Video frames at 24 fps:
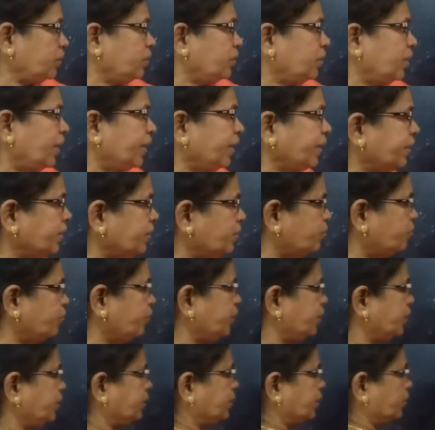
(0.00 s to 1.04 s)

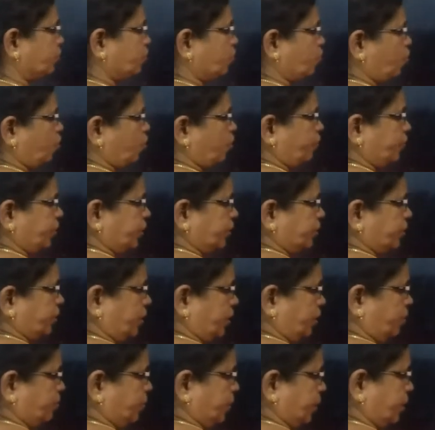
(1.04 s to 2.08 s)
கிடைக்கக்கூடிய இந்த கோவை
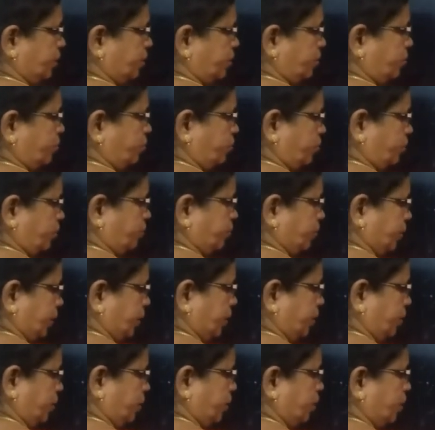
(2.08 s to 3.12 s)
தான் நம்ம என்னன்னு சொல்கிறோம்னா
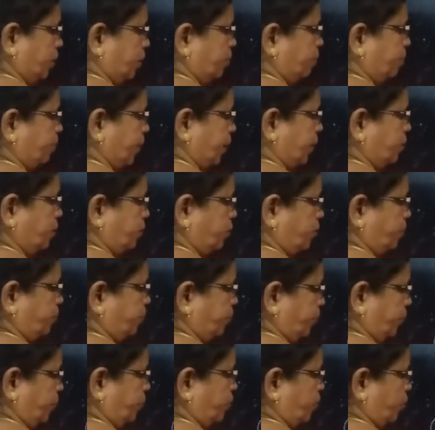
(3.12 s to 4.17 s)

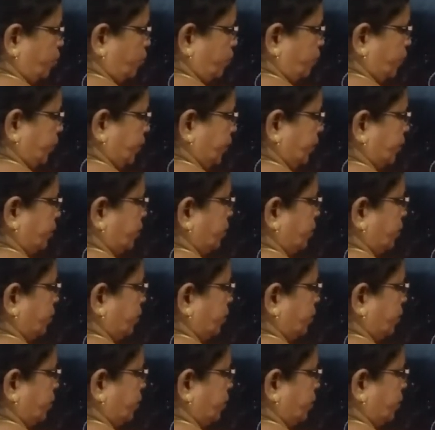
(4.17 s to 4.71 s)
பல்லுறுப்பு கோவை